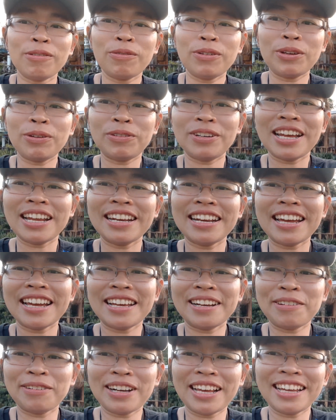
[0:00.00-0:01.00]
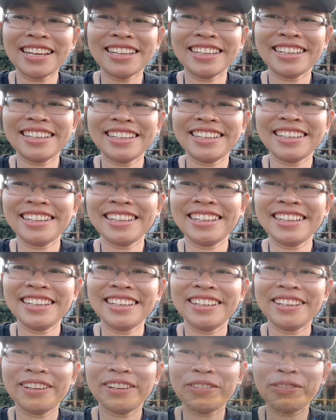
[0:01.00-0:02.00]
วิวด้านหน้าเรานะ
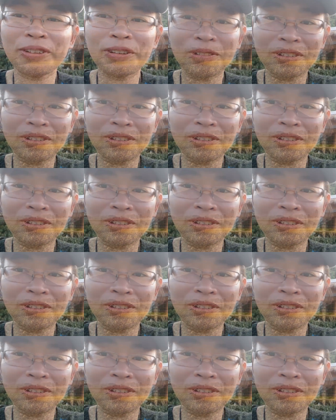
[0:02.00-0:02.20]
วิ